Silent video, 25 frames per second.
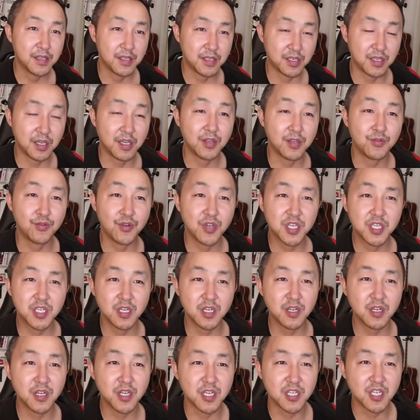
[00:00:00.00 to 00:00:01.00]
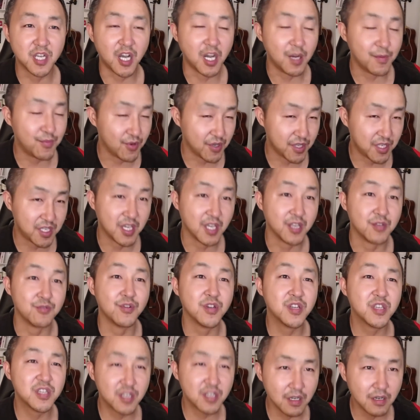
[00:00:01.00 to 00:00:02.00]
解决生理上啊不，解
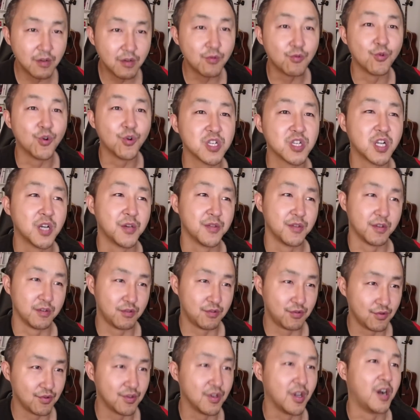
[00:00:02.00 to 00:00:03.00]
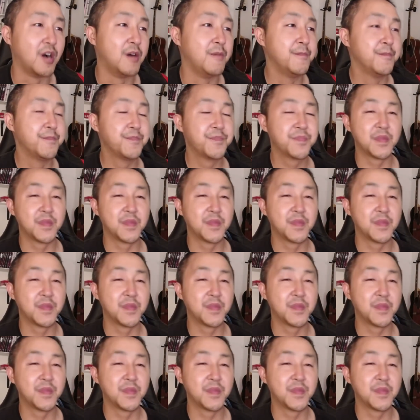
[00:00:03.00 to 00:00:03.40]
决生上的需要。